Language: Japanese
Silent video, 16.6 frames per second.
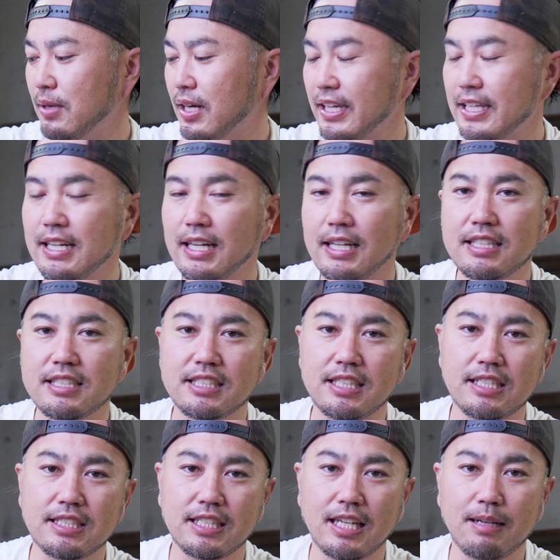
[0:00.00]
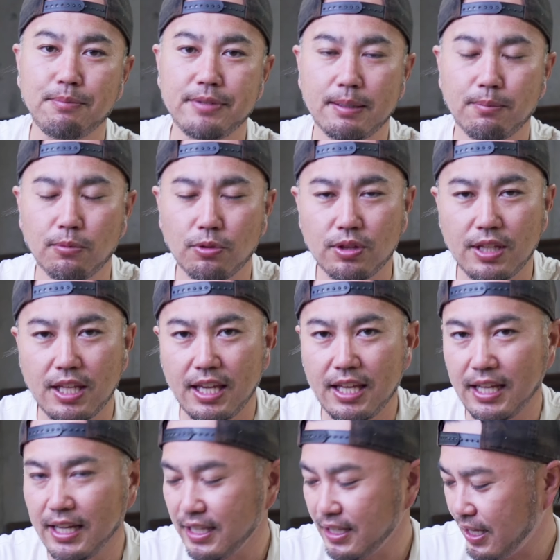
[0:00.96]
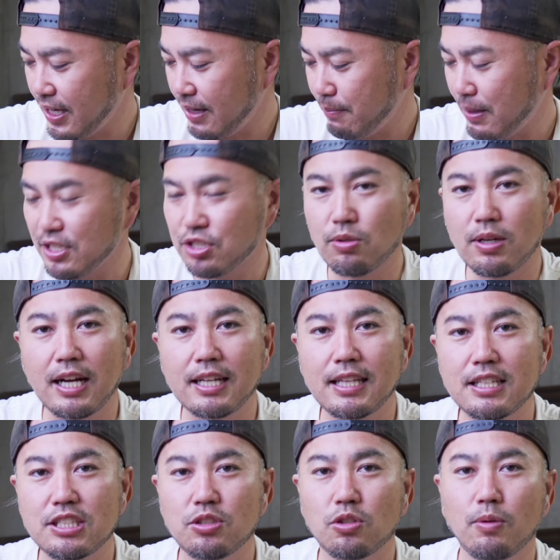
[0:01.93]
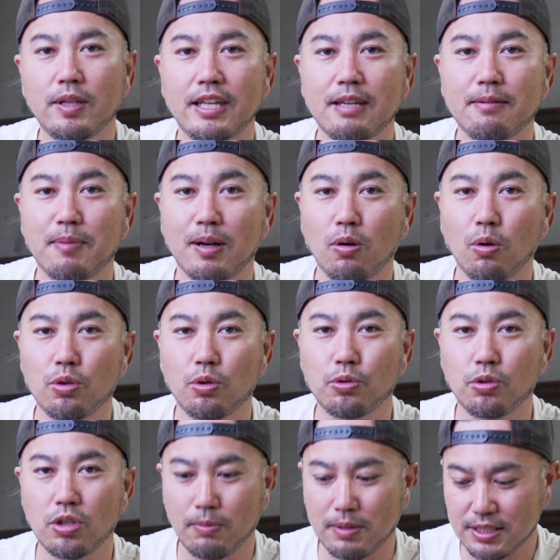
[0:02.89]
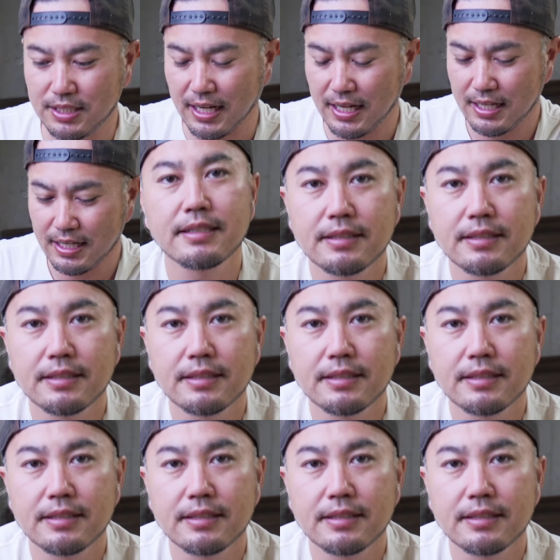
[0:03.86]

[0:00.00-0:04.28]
まあ、明らかに自転車キャンプには持っていけないんで、まあ、一応形の上で今ここに置いときました